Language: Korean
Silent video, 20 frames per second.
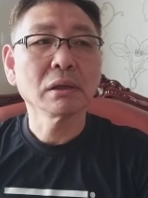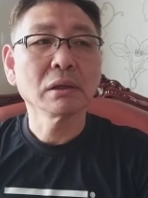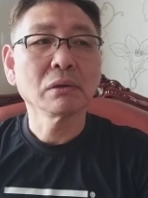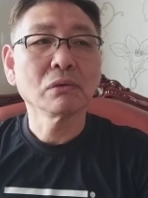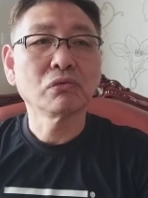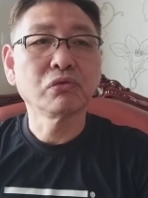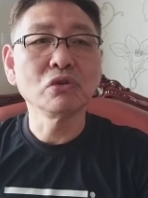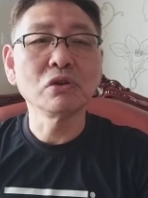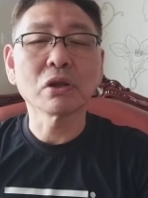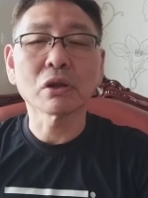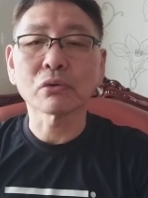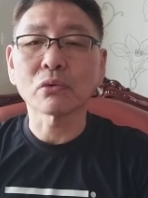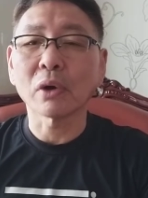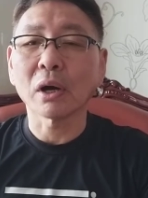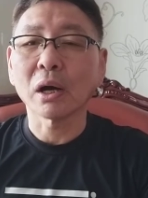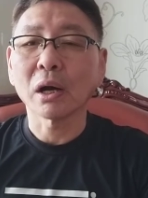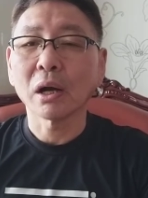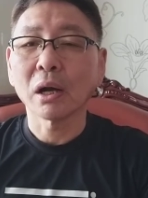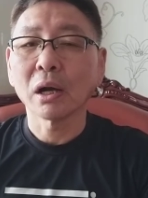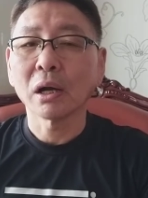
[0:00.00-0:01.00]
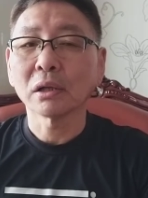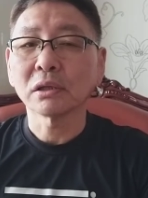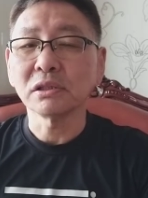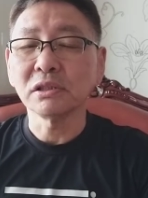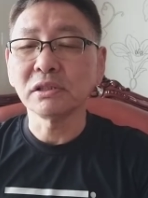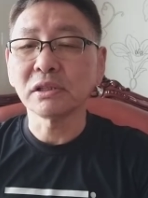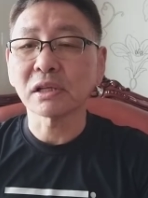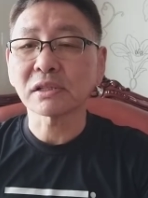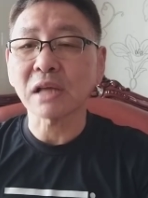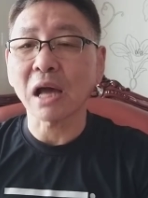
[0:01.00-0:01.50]
훈련과
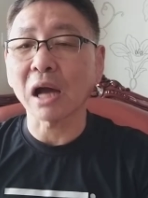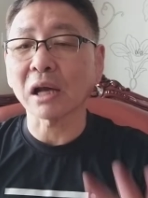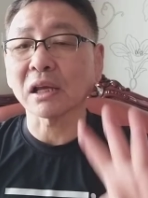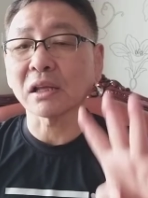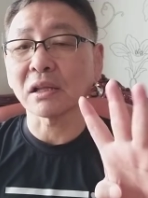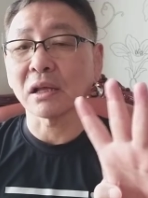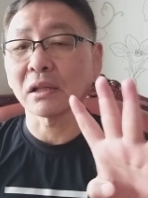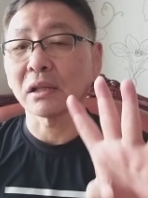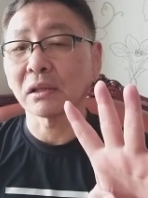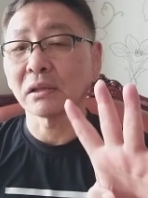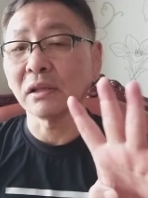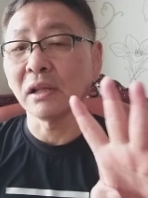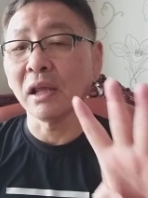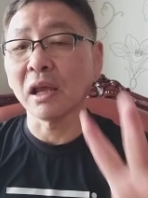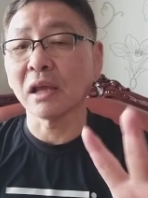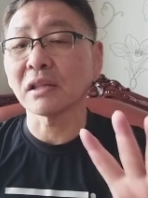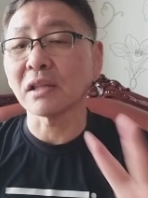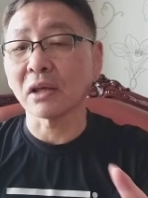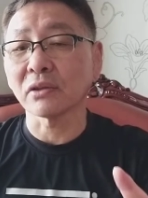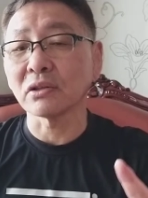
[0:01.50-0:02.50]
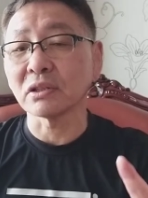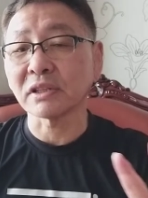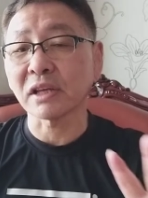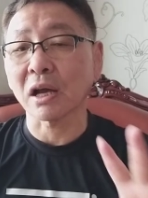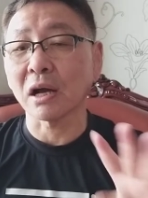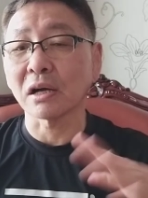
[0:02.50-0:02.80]
이제 4계단, 4계단을 제가